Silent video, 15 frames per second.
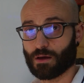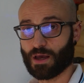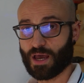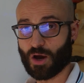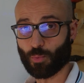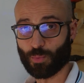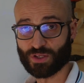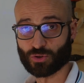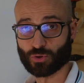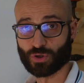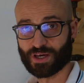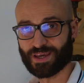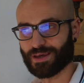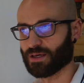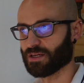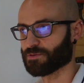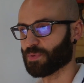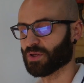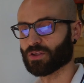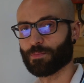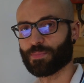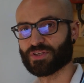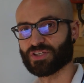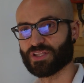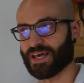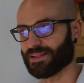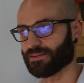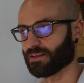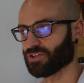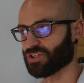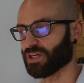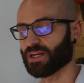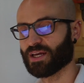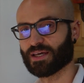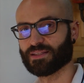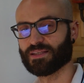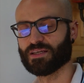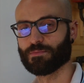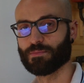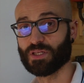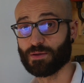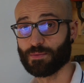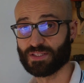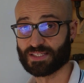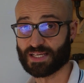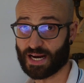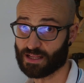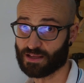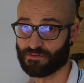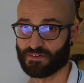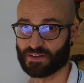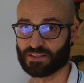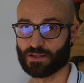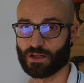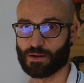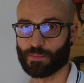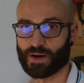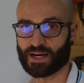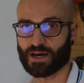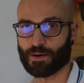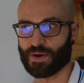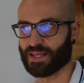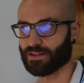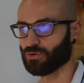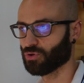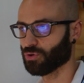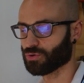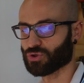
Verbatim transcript: È un metodo che rispetto al precedente cerca di minimizzare gli effetti dell'imbarcamento,